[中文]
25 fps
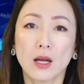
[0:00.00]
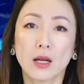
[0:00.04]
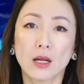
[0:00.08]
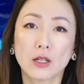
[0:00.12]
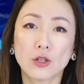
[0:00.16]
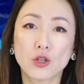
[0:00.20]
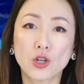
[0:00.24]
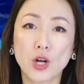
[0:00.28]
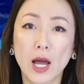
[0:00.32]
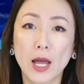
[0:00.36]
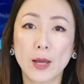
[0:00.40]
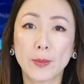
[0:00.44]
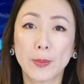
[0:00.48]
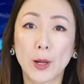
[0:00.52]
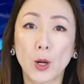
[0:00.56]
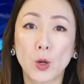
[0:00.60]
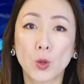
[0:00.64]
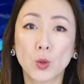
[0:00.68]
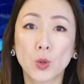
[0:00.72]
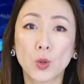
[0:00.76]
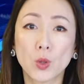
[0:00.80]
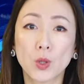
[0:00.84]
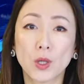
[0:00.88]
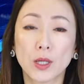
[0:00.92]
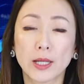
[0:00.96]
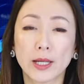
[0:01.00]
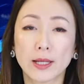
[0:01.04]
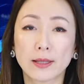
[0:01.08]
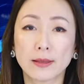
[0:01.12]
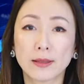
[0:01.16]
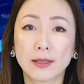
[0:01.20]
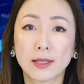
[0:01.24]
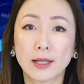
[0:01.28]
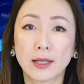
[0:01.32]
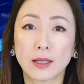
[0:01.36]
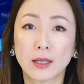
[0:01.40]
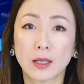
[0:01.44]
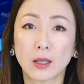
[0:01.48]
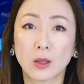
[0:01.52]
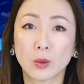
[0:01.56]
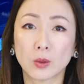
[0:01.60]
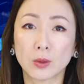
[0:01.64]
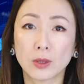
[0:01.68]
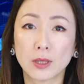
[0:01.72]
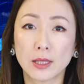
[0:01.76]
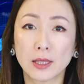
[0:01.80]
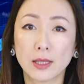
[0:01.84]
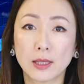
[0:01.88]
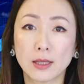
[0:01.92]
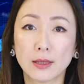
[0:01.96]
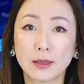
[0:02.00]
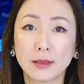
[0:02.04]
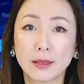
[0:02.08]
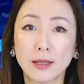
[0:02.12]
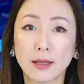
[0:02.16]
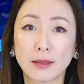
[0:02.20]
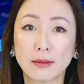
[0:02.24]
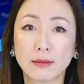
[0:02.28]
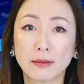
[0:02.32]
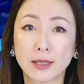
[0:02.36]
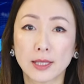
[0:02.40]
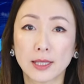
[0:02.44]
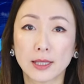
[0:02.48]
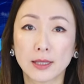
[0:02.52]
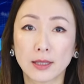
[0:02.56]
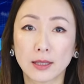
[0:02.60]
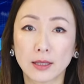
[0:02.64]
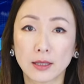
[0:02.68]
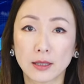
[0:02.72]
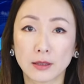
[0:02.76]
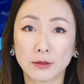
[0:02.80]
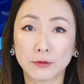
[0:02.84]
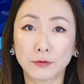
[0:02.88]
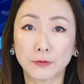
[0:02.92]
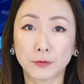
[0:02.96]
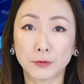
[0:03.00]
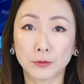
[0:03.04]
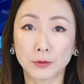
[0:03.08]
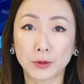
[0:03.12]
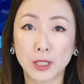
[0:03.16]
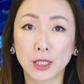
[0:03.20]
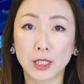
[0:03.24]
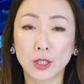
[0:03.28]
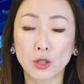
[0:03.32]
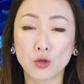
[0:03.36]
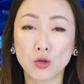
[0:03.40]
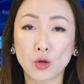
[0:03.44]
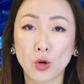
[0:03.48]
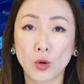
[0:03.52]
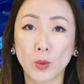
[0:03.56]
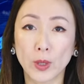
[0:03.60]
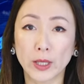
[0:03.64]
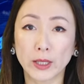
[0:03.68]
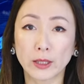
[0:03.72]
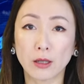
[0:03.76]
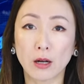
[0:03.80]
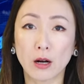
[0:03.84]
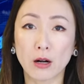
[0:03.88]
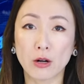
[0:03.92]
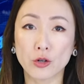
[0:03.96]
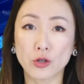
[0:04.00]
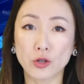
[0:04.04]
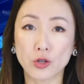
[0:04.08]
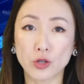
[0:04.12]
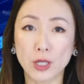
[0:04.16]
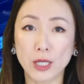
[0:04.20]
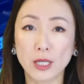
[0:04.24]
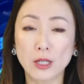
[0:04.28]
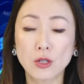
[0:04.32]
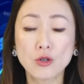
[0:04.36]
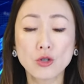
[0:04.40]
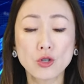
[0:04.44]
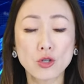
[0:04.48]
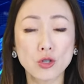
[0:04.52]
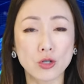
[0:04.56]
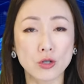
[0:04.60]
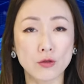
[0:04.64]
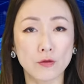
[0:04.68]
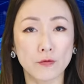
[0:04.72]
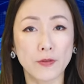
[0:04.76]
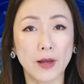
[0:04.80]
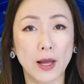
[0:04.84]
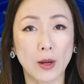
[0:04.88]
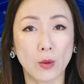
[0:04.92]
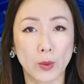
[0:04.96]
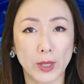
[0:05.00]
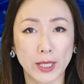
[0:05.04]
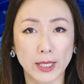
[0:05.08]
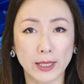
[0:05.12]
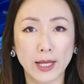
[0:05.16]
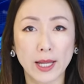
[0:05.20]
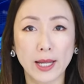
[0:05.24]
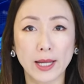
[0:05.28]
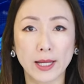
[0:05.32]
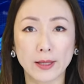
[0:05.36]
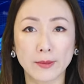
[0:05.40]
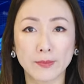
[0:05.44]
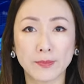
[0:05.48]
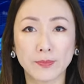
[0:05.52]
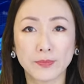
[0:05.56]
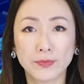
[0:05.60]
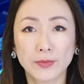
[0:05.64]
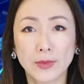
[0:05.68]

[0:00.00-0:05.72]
这还包括连接的楼梯、电梯和扶梯周围的二十英尺范围内。